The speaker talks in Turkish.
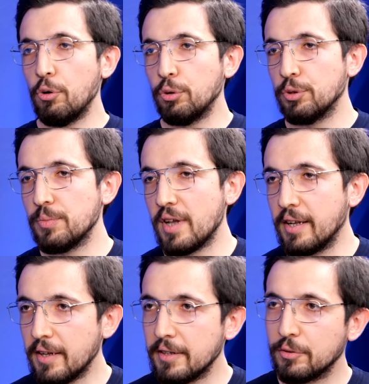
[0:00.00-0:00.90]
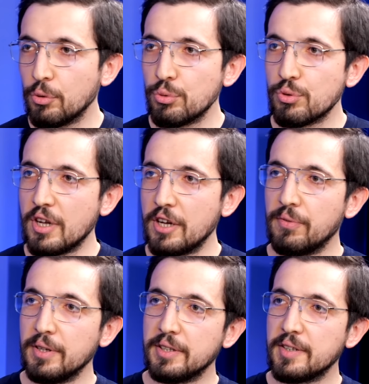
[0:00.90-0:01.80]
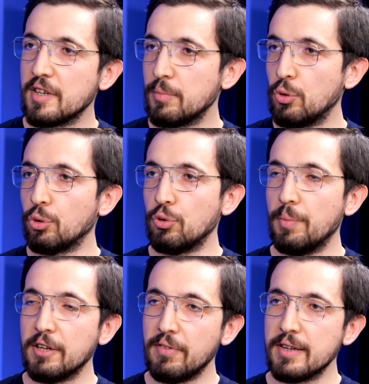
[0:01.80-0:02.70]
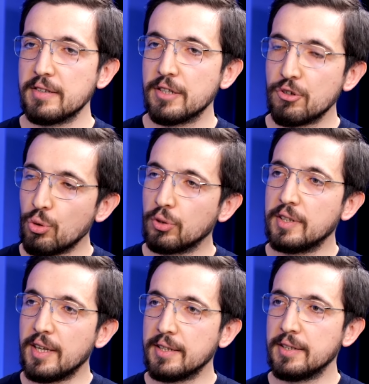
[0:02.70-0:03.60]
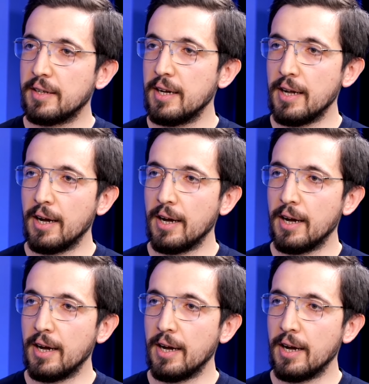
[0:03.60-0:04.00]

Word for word: Okudum. Zaten 9 sayfalık kısa bir doküman ve aslında çok da teknik değil